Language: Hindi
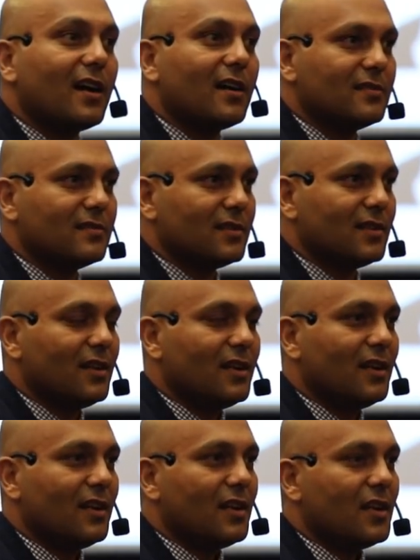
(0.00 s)
का
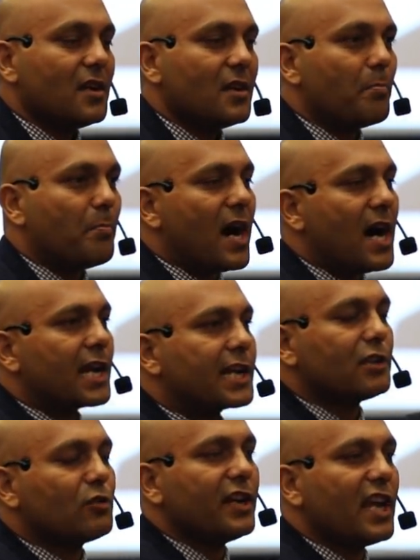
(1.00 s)
बाहर
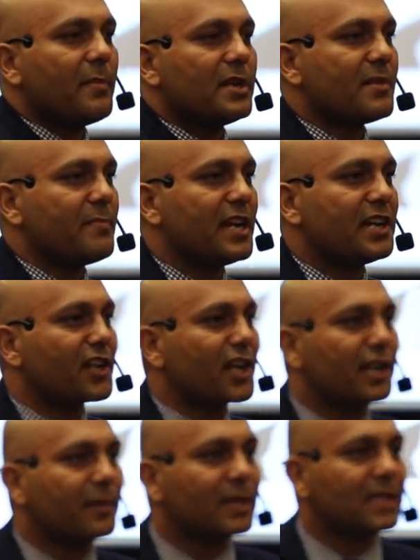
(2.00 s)
की दुनिया में जब मैं ये
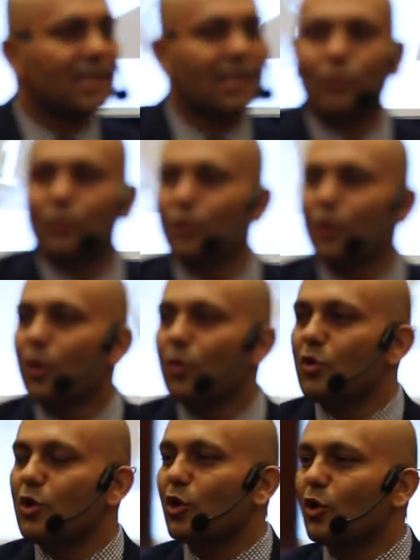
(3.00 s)
ट्रेनिंग बताता हूँ
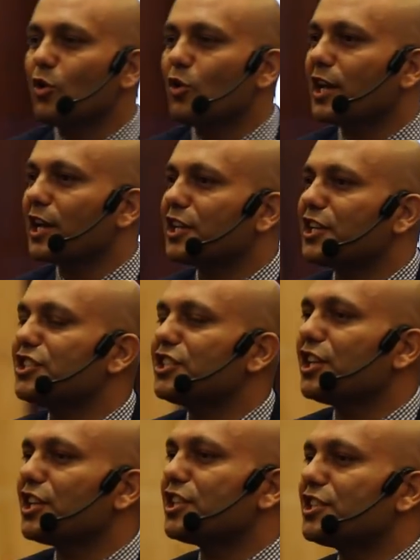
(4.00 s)
उन लोगों के
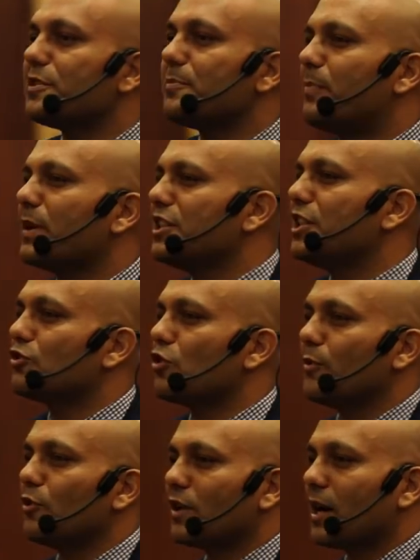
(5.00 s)
किसी न किसी
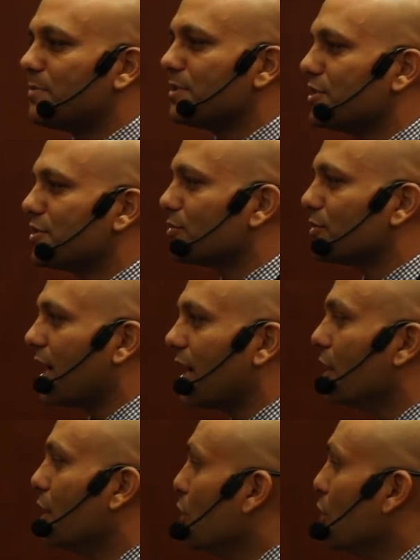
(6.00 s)
बंदिशों में उनका बिजनेस होता है